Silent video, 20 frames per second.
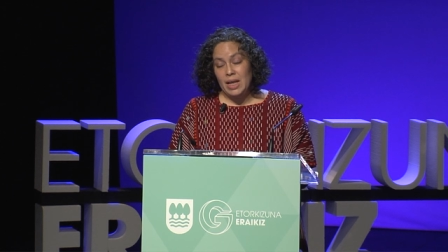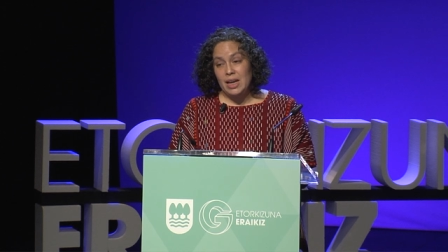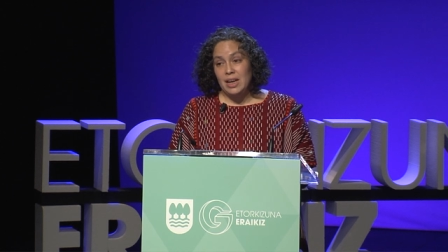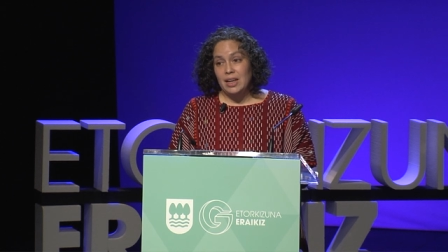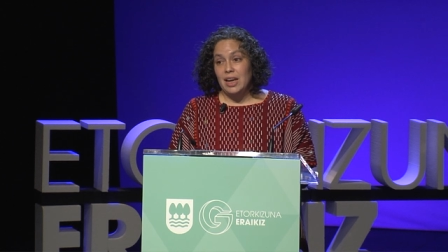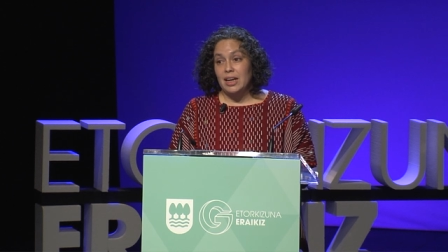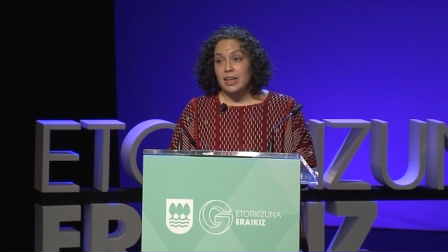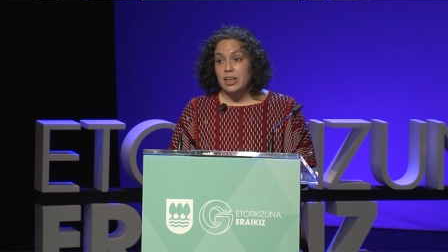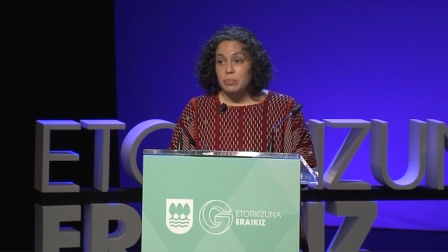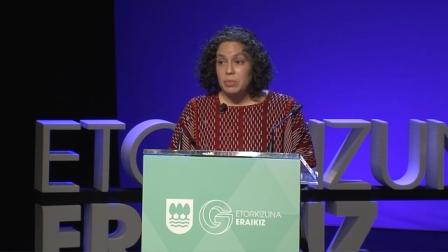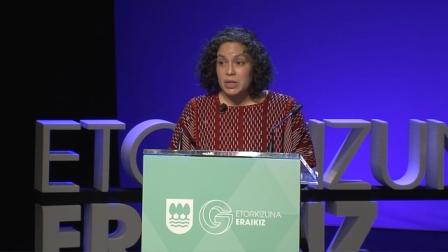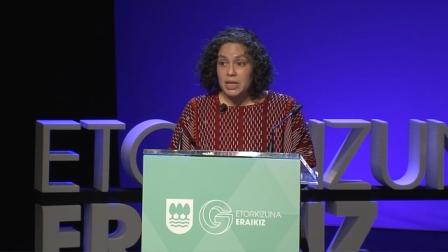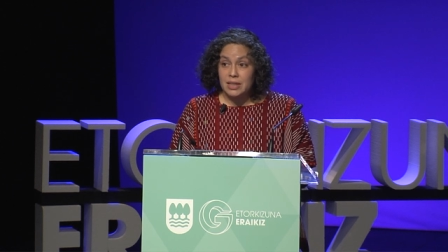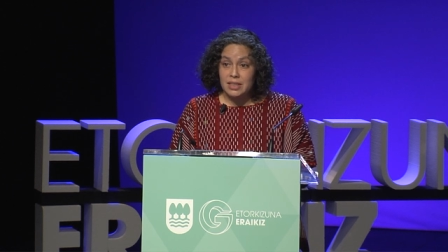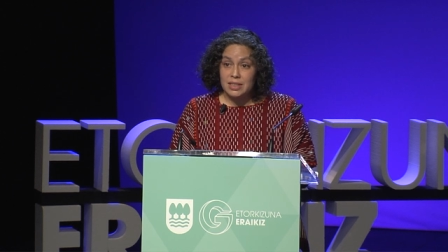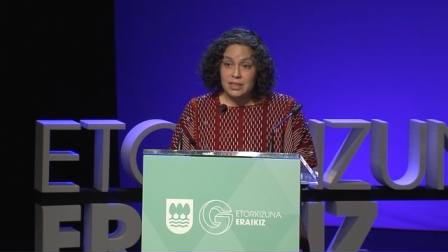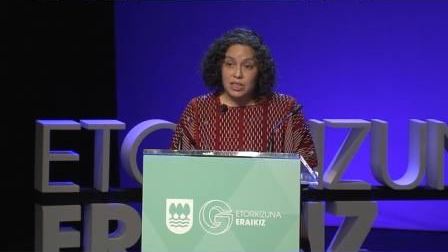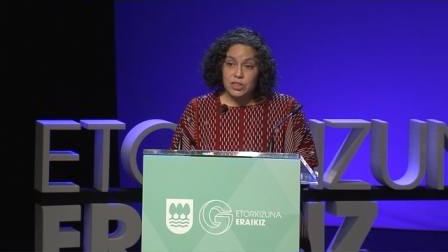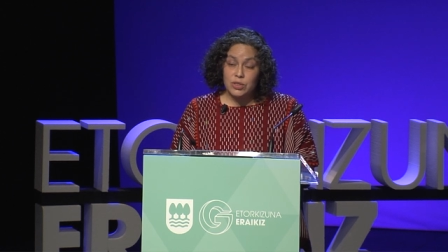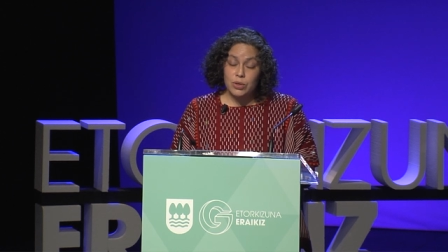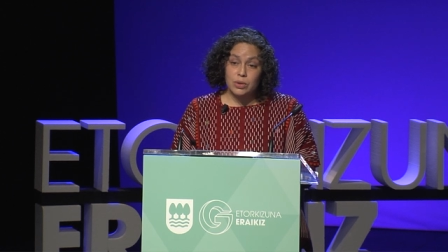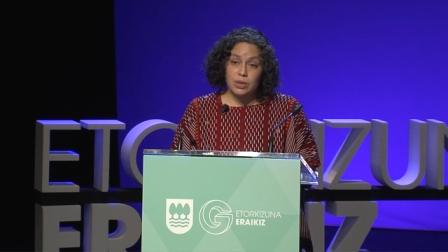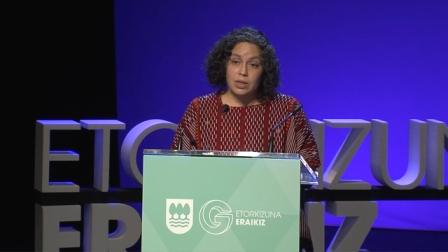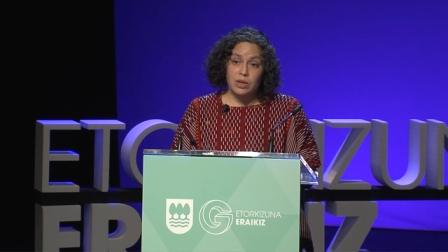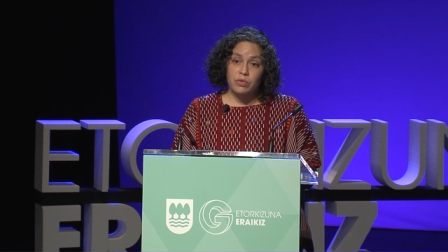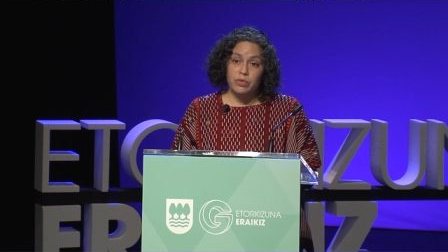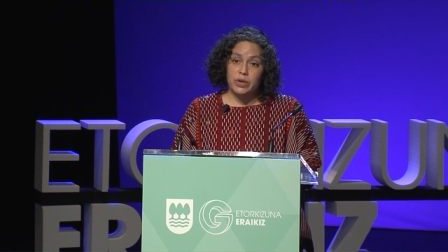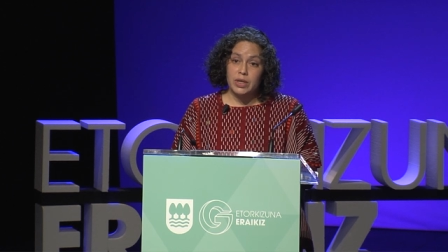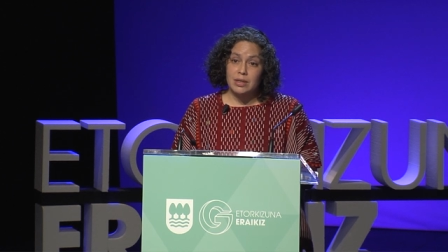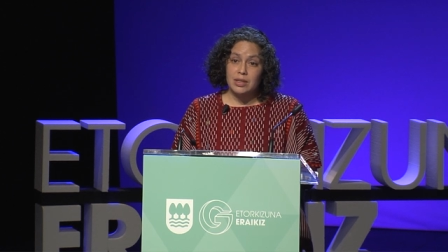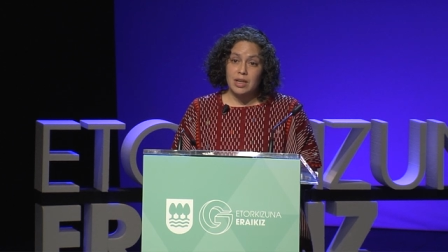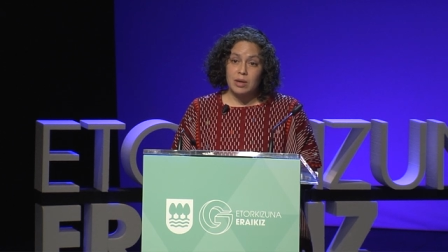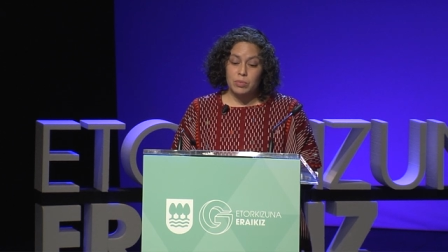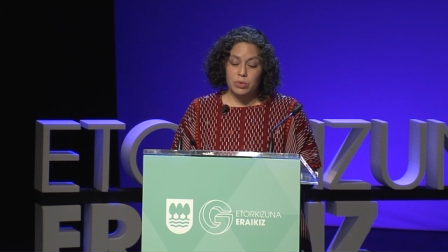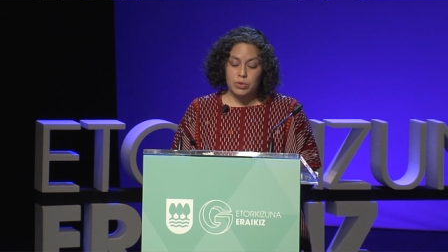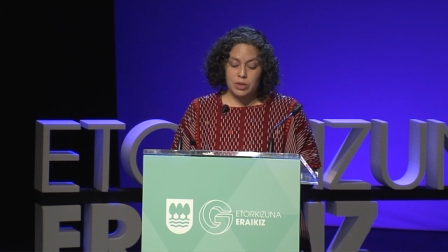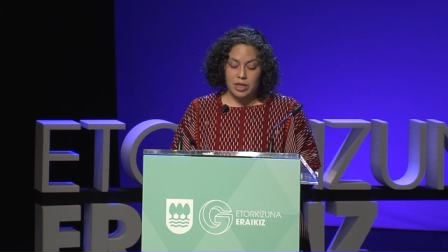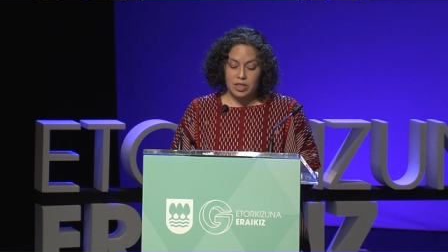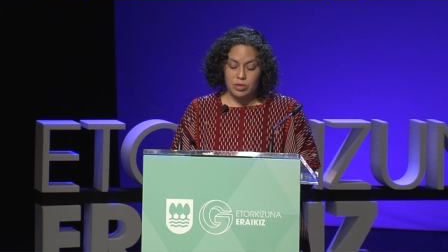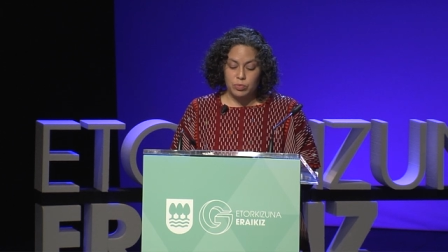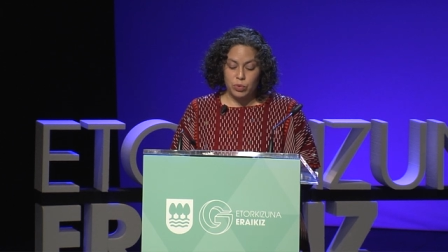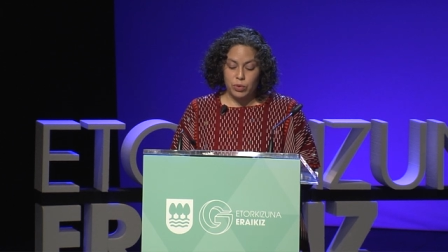La criminalización que enfrentamos las